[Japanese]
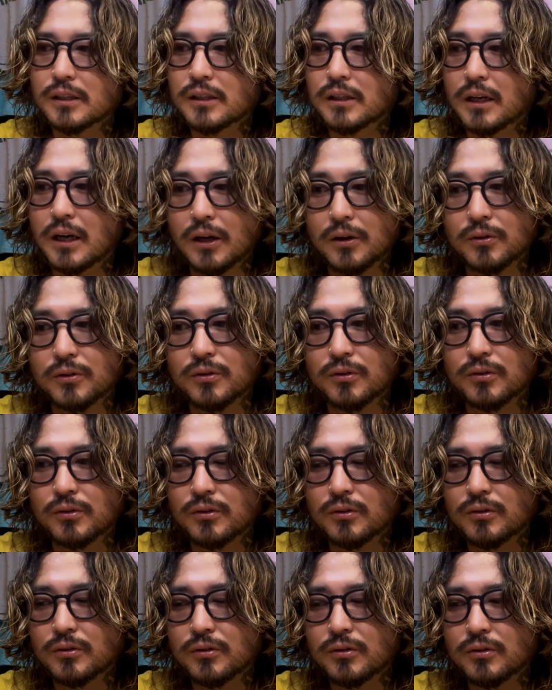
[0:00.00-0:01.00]
あ
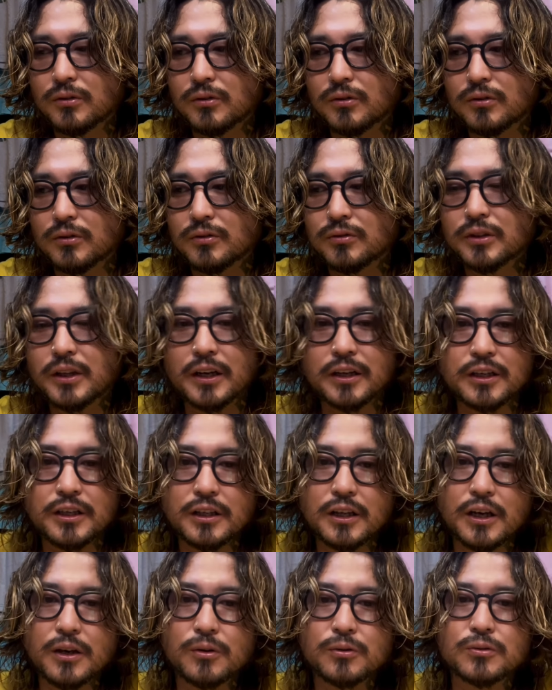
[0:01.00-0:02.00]
のー、普段着
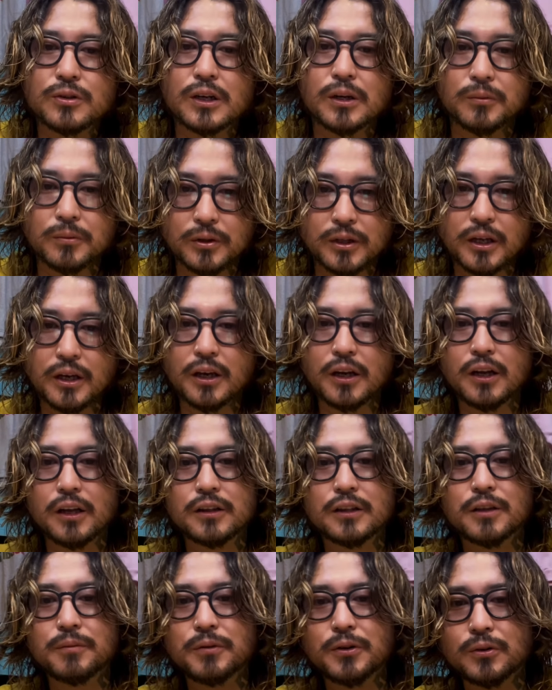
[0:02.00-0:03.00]
ない色とかもね、選
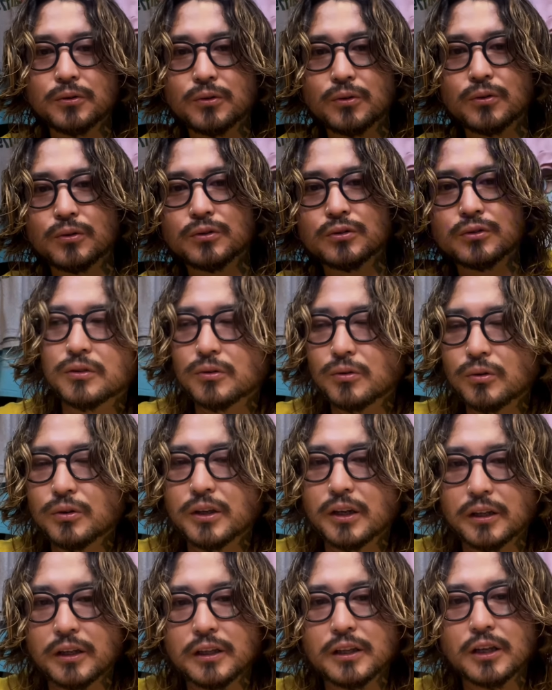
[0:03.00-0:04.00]
んでみると、
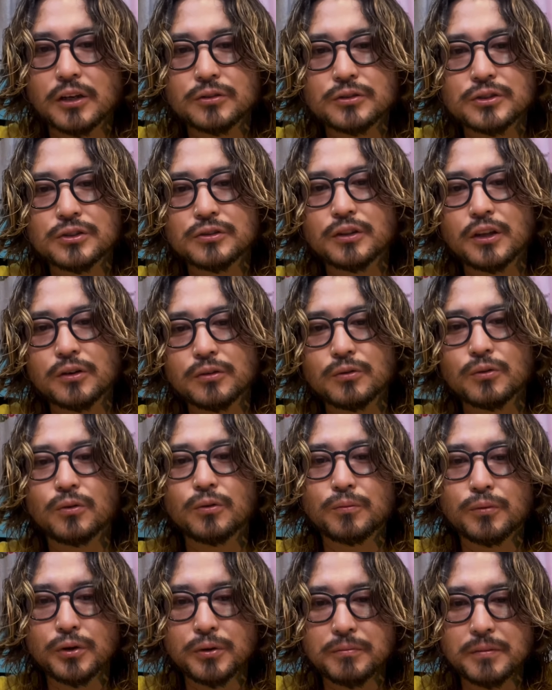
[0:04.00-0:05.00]
コーデがね、楽しくなると
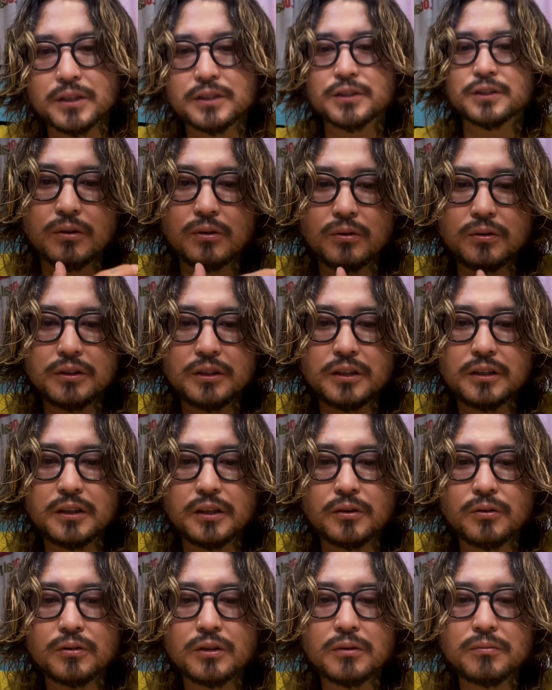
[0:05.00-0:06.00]
思います。ロンティーって
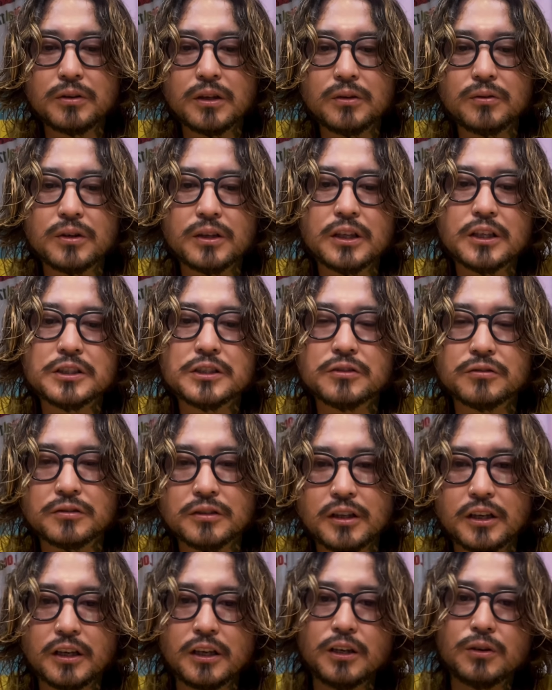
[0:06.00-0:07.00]
いろんなブランドが出してるん
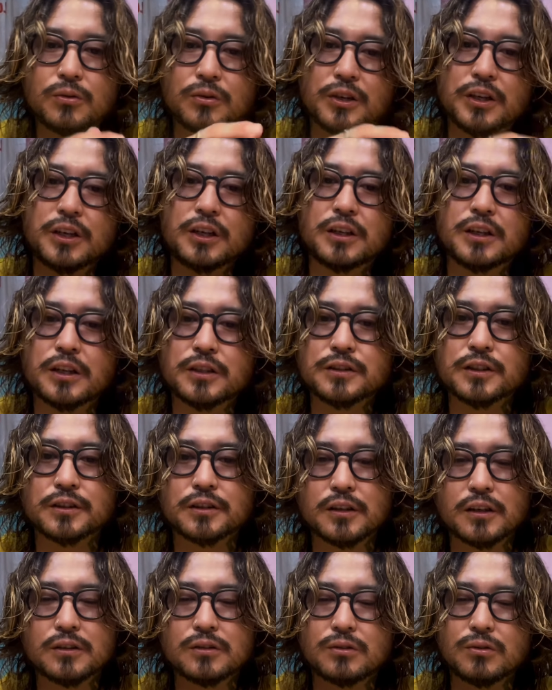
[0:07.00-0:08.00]
で、1個気に入ったやつ
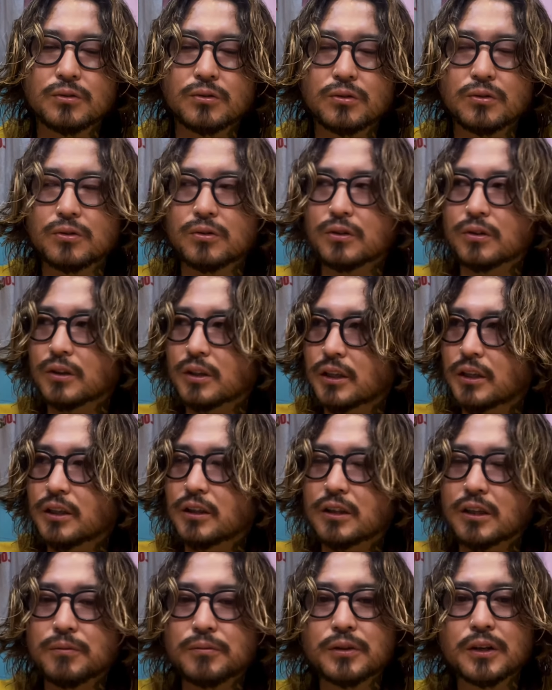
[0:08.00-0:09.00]
だったら、その気に入っ
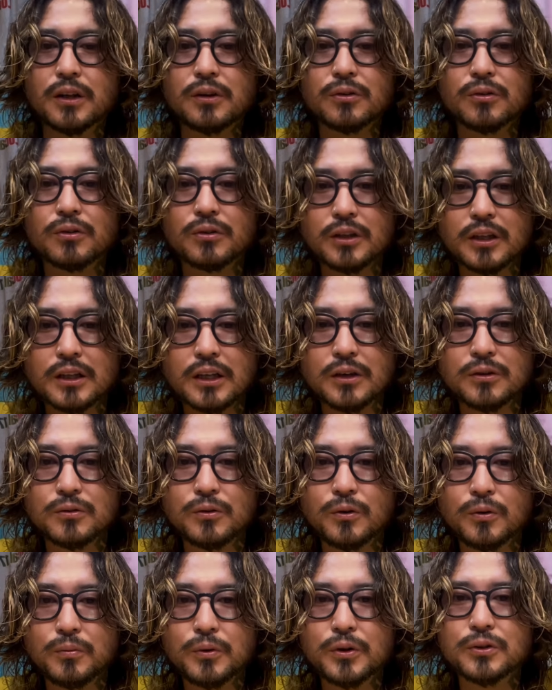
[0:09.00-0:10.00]
たブランドのね、
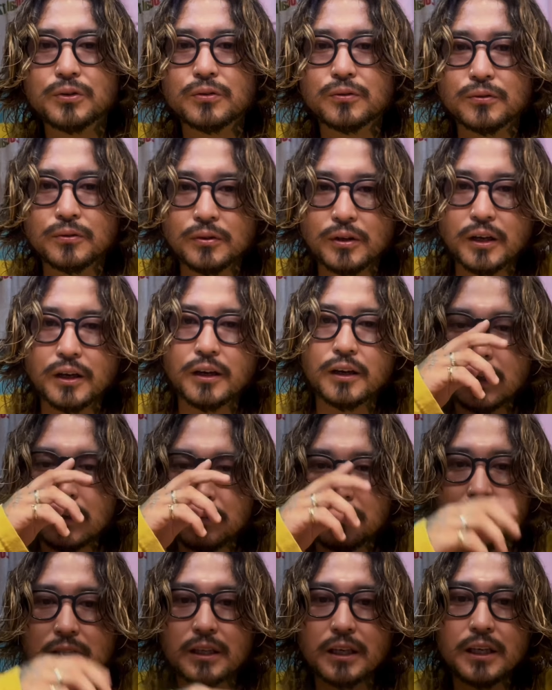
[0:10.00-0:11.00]
タグを覚えておくとね、
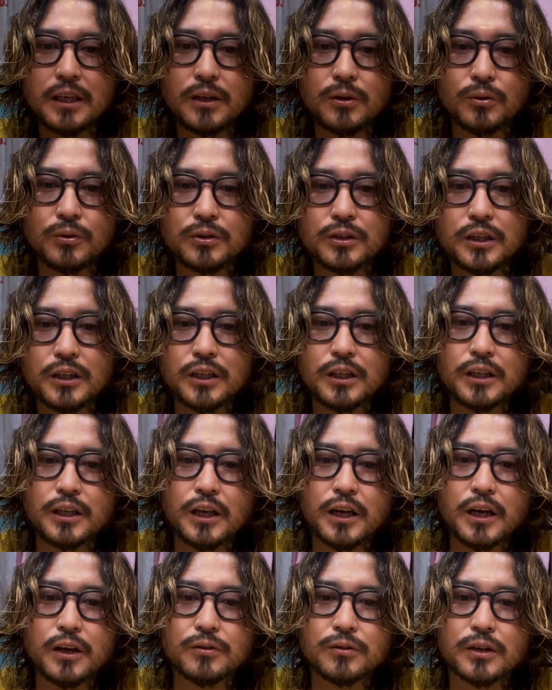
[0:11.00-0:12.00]
またいいロンティーに
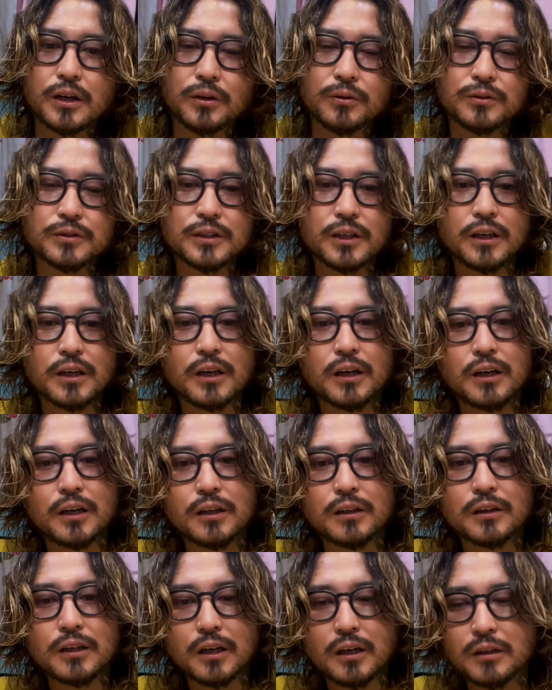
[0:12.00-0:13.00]
出会える可能性が
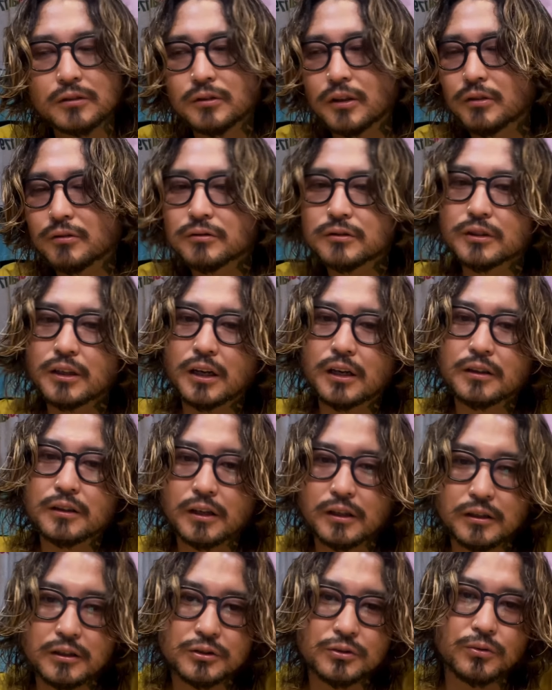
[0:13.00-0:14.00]
高くなるんじゃ
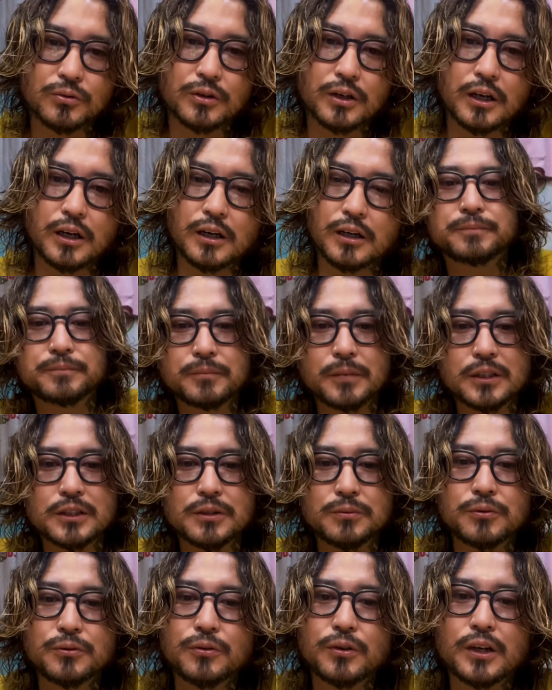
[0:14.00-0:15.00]
ないでしょうか。まあ
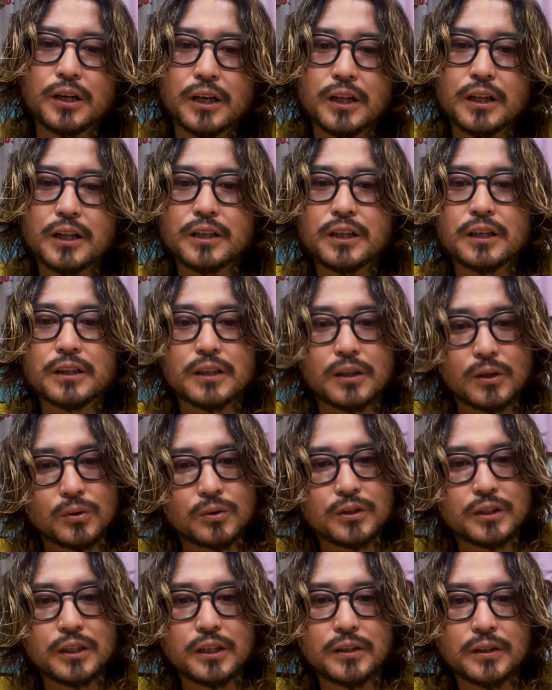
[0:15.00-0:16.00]
自分の体に合った
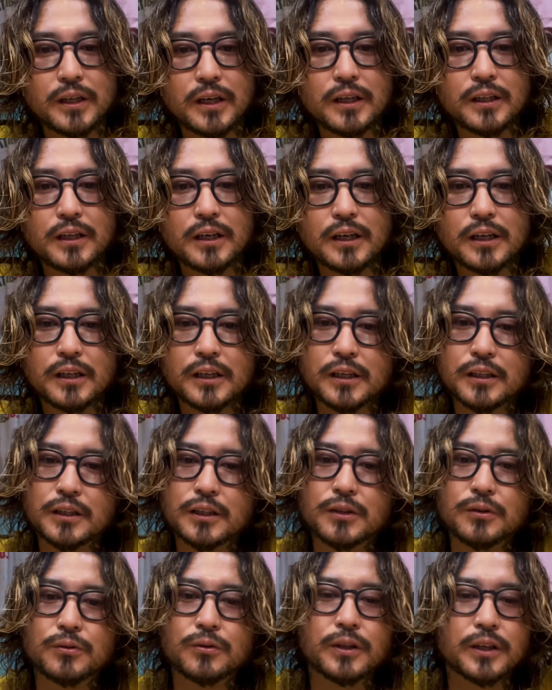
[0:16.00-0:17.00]
ロンティーがね、なかなか出
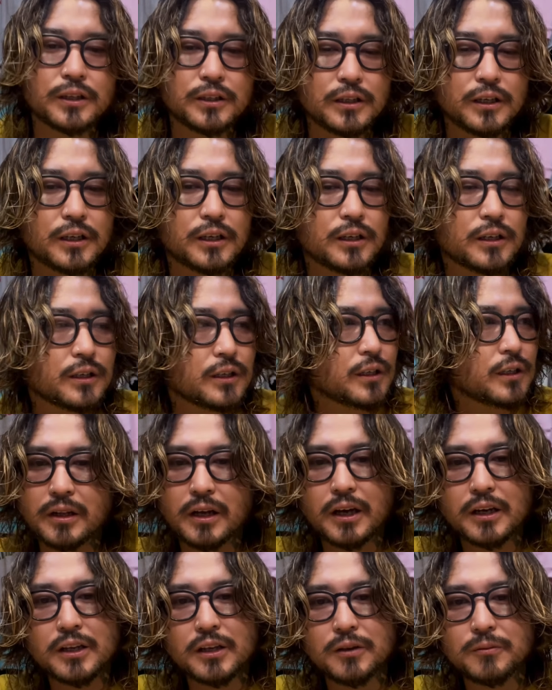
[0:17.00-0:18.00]
てこないんで、
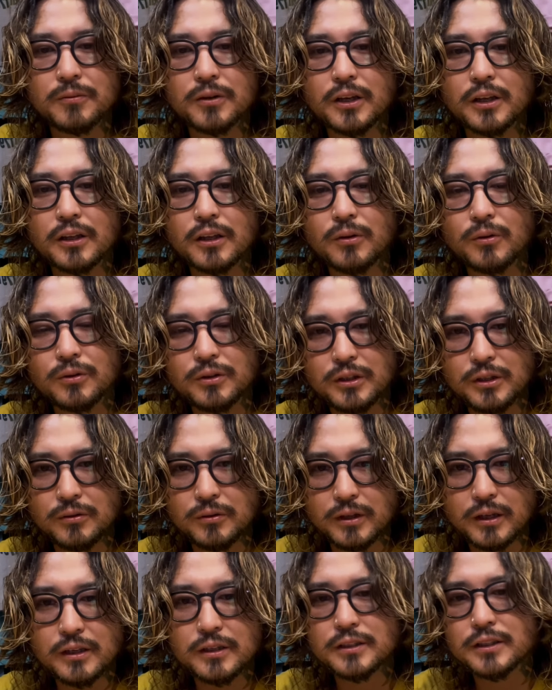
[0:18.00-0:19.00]
秋に向けてロンティーを
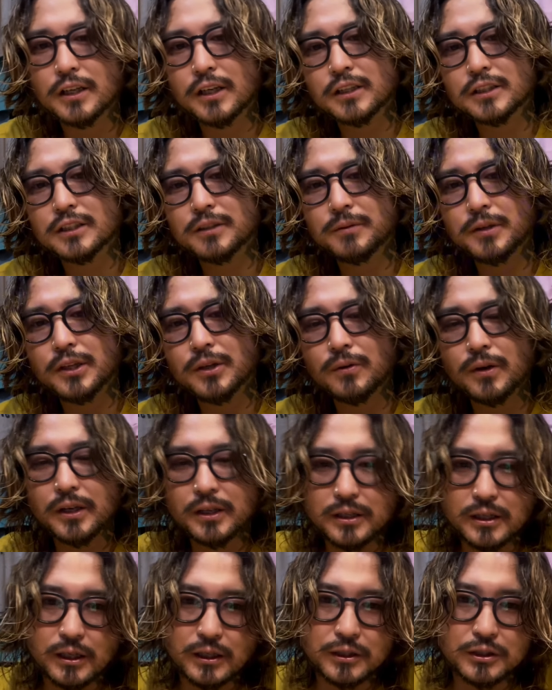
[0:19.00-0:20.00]
ね、探してみてはい
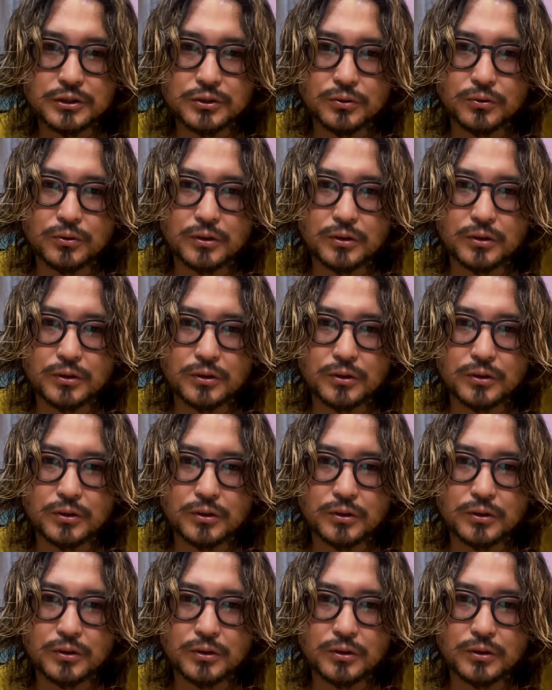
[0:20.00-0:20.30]
かがでしょう